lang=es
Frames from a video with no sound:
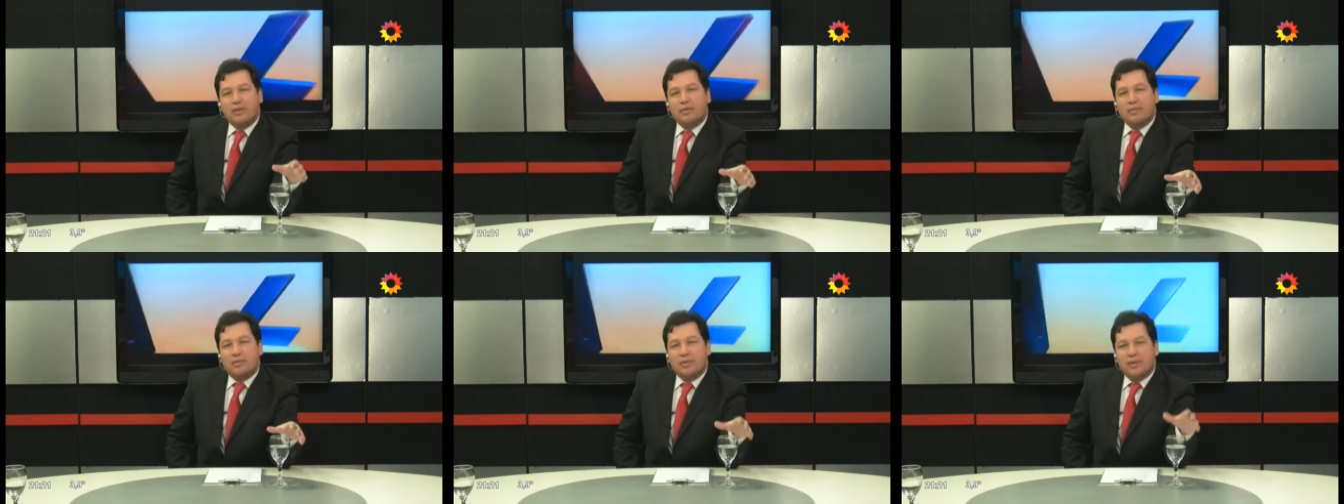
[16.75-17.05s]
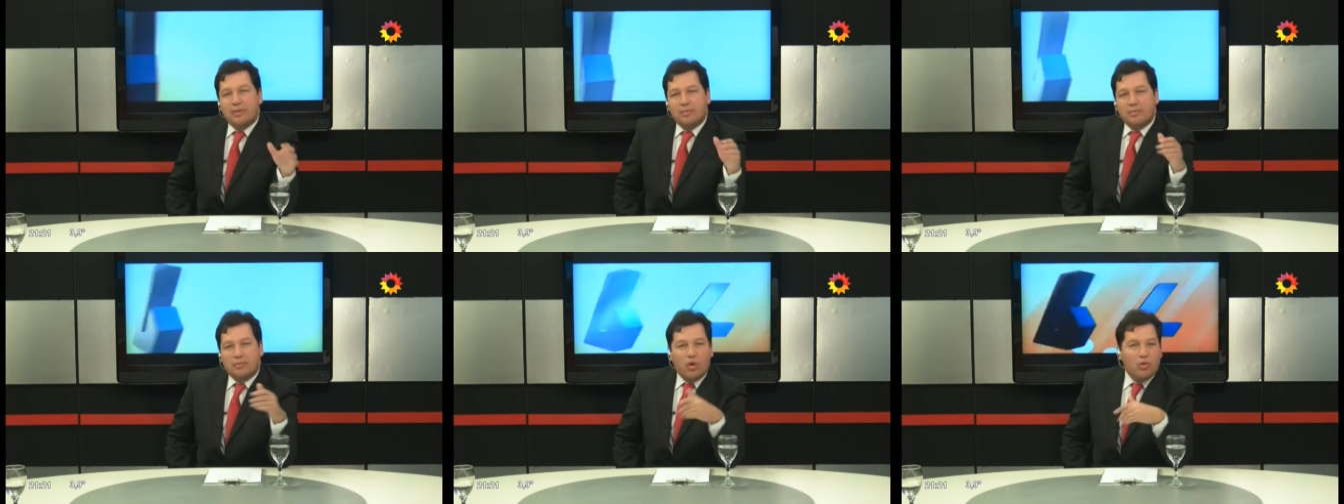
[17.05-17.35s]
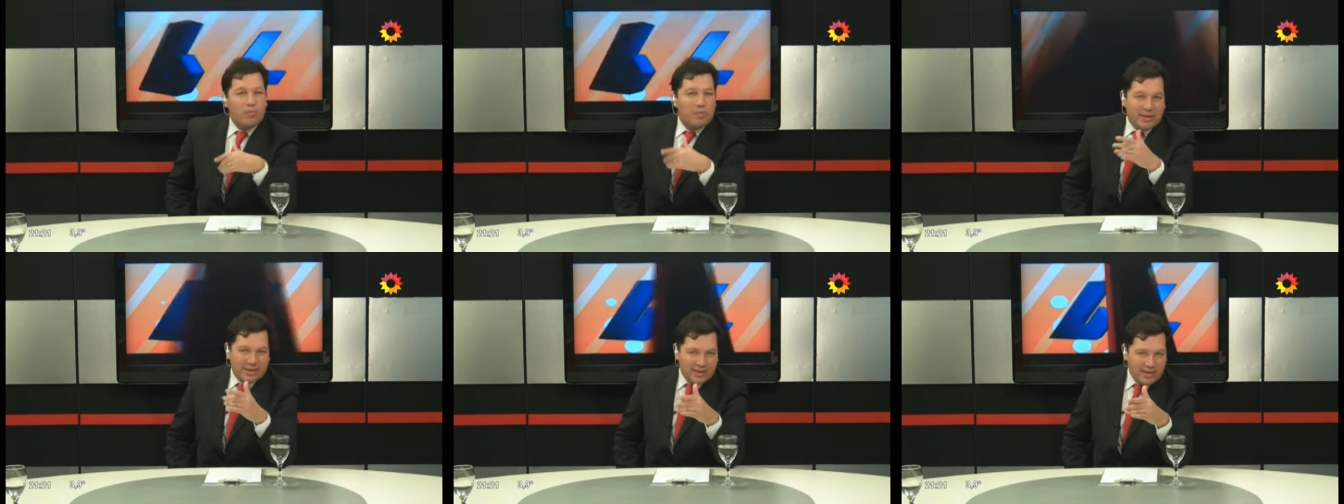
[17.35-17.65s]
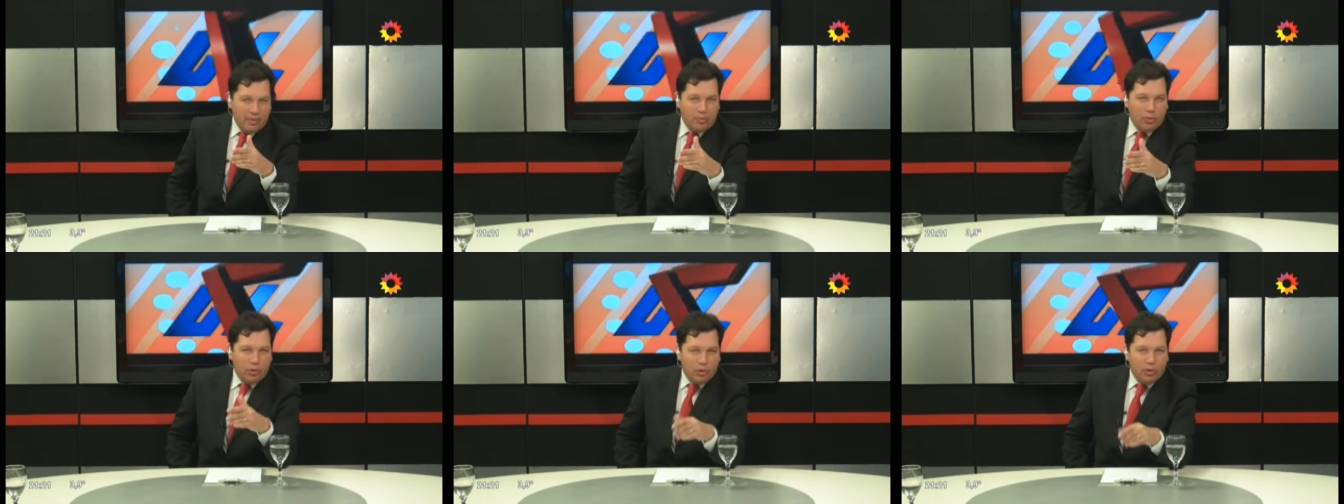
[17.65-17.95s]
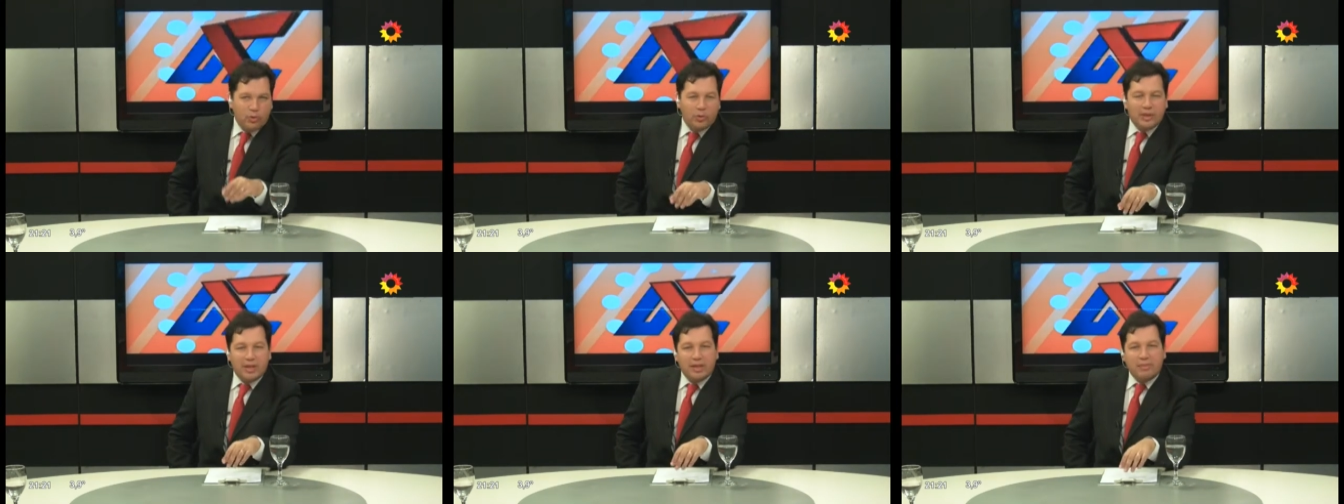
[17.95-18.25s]
Eh, conversamos
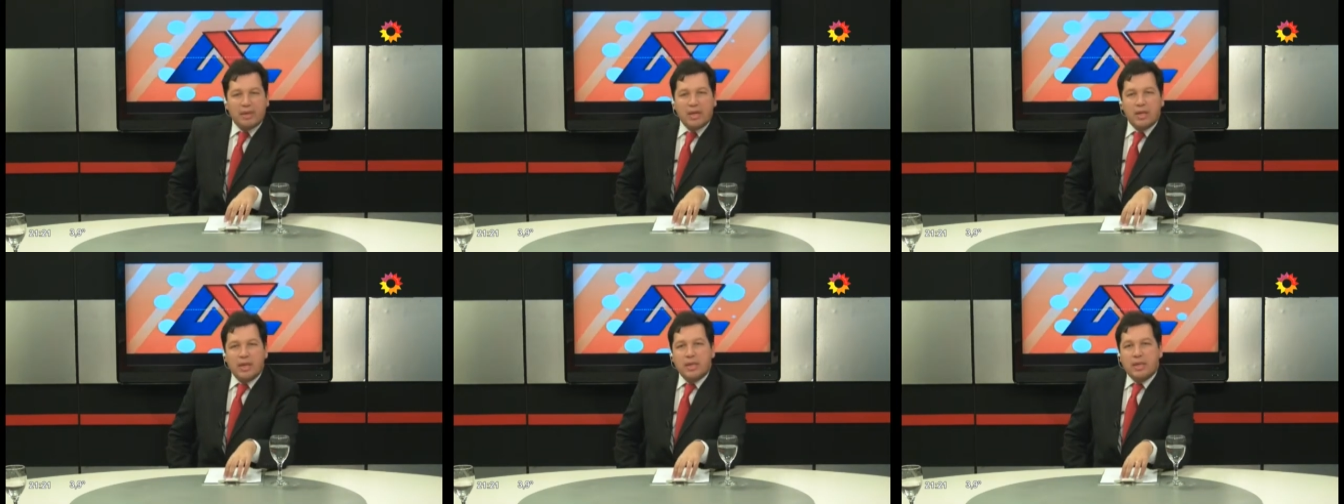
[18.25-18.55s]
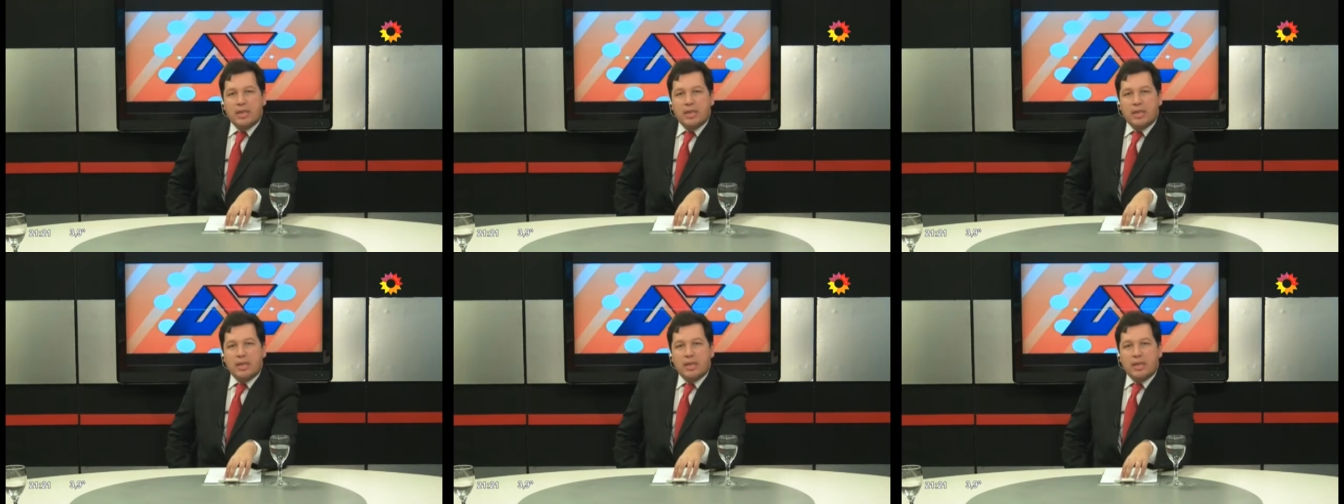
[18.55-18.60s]
de un tema.